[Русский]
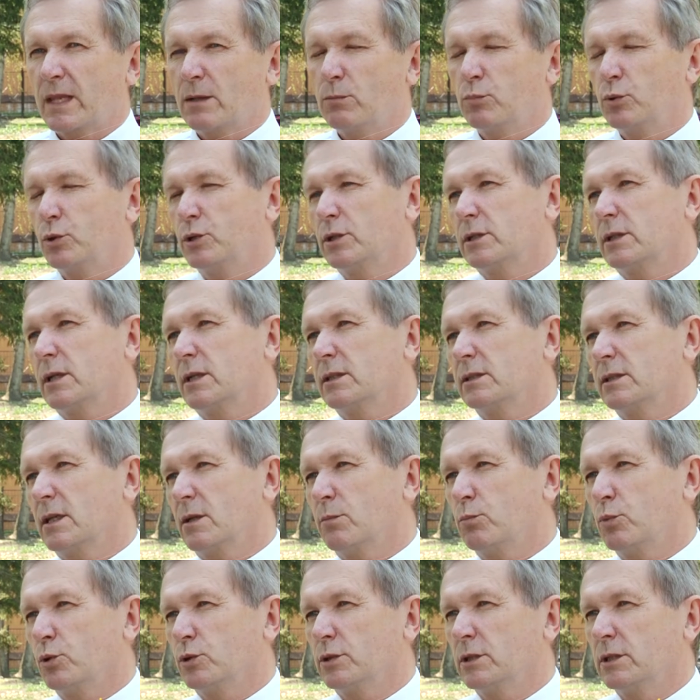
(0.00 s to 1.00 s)
будет
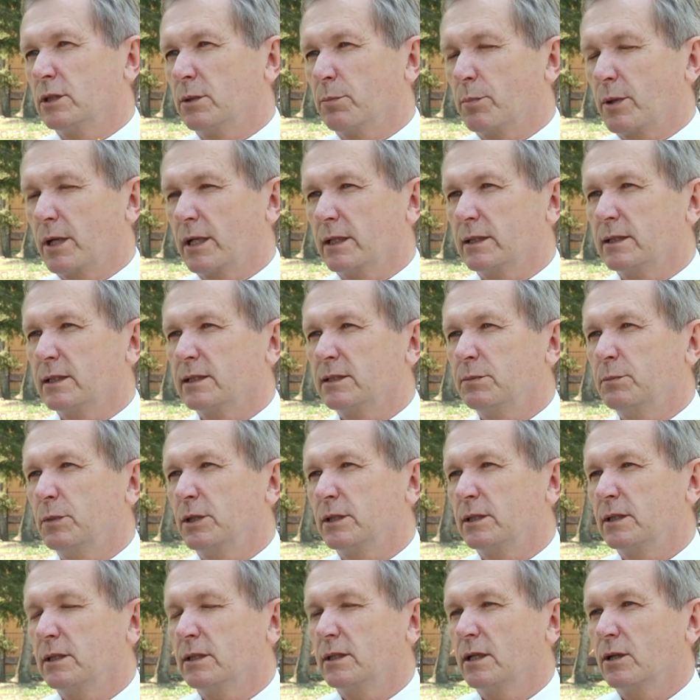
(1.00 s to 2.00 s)
разработана
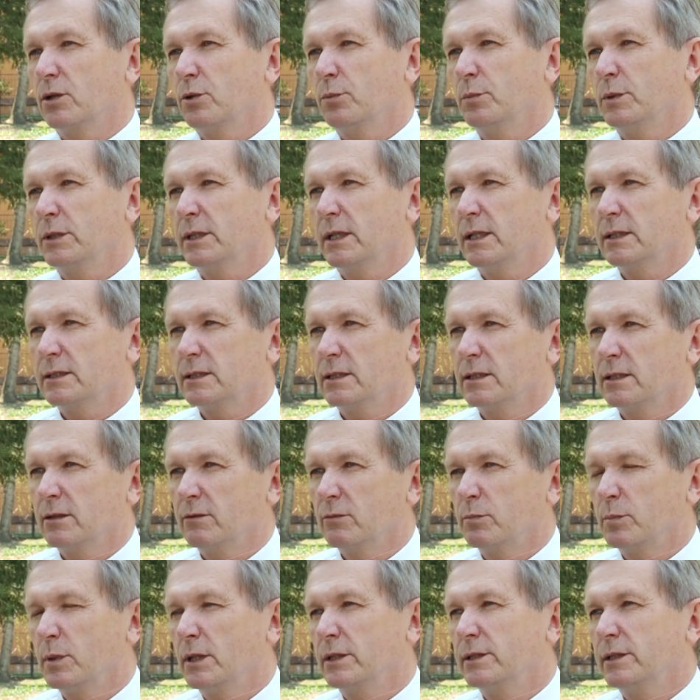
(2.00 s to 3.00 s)
проектно-сметная документация
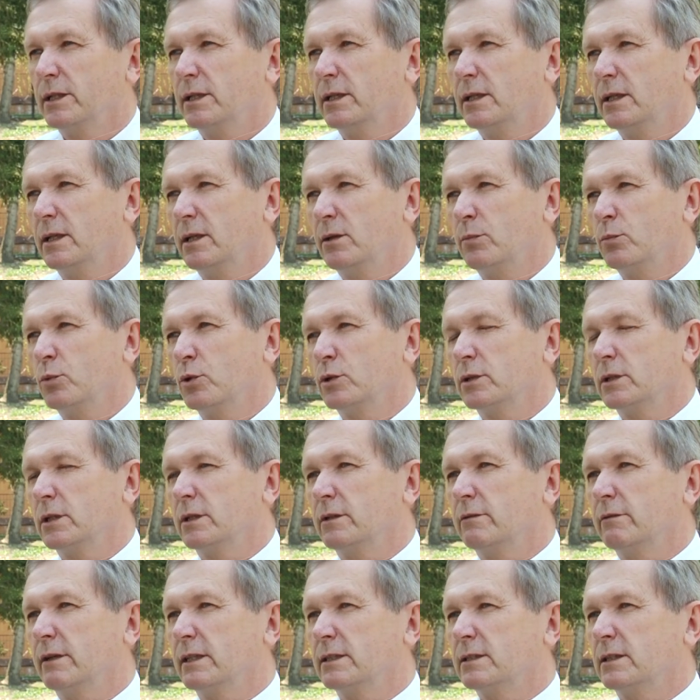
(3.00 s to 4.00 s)
на выполнение
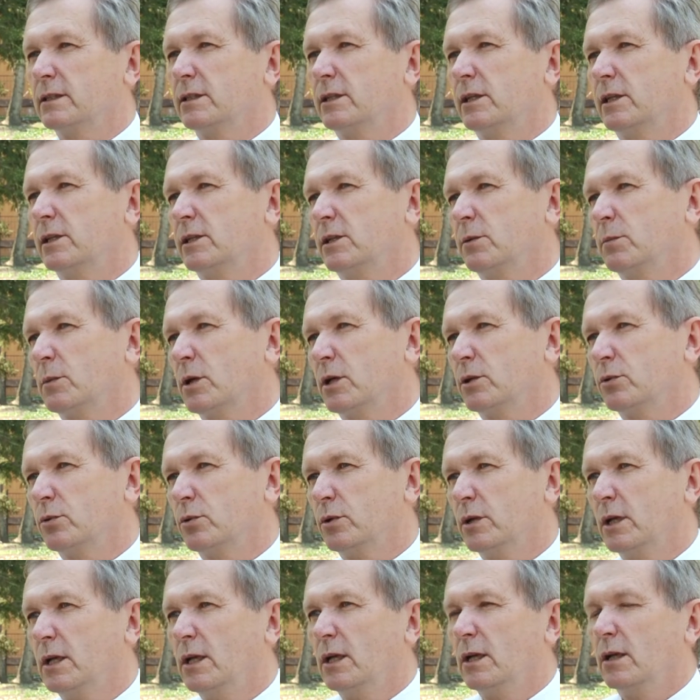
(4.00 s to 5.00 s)
ремонта. В 23
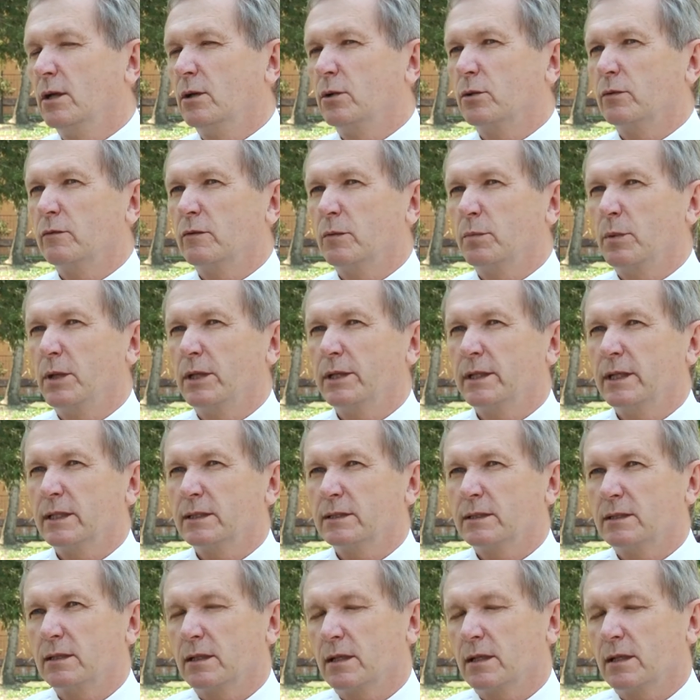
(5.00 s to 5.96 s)
году выполняться